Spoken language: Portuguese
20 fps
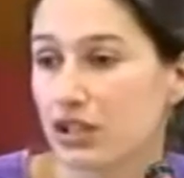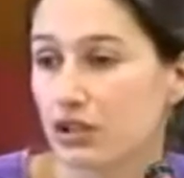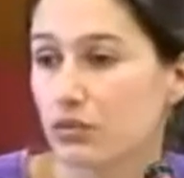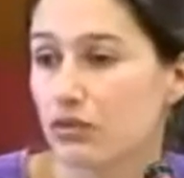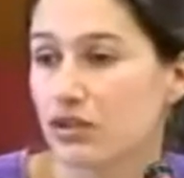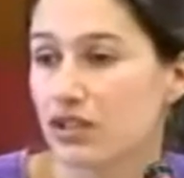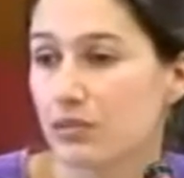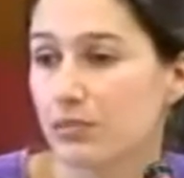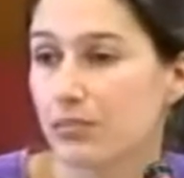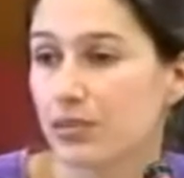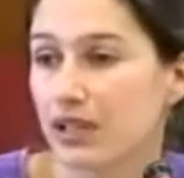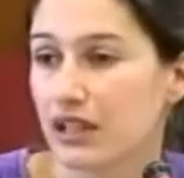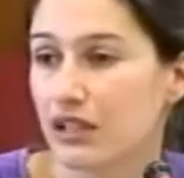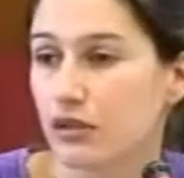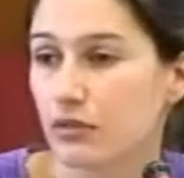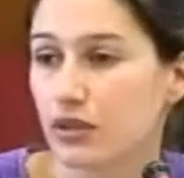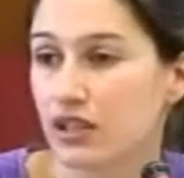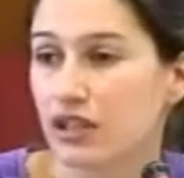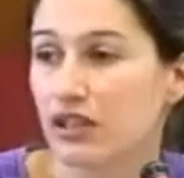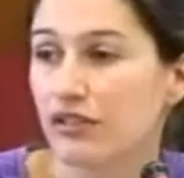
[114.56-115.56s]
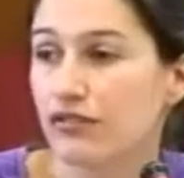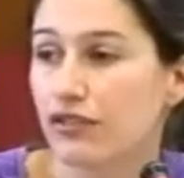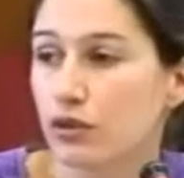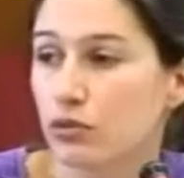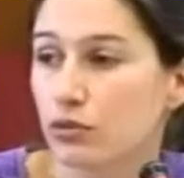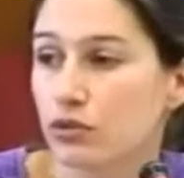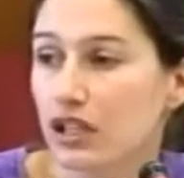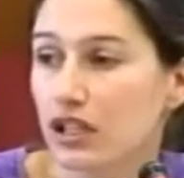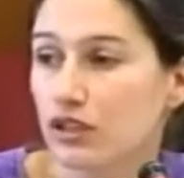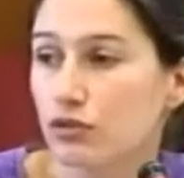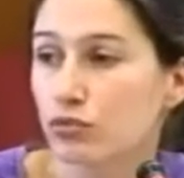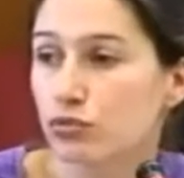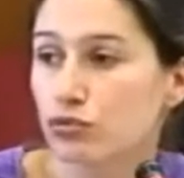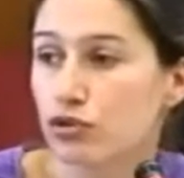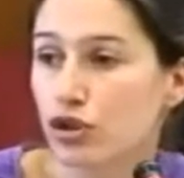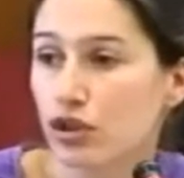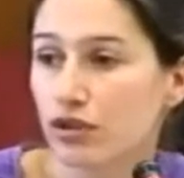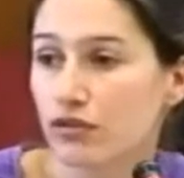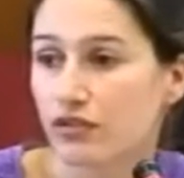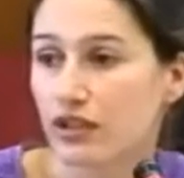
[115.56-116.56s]
de desemprego e da dificuldade de um
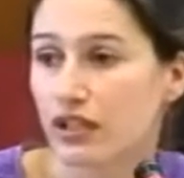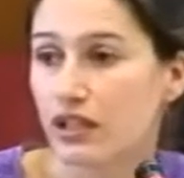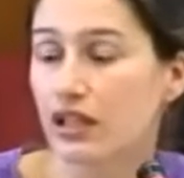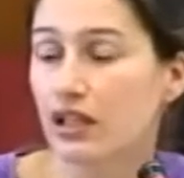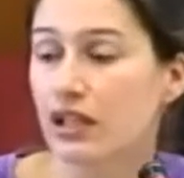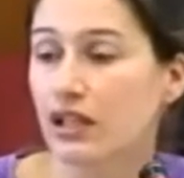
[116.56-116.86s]
jovem,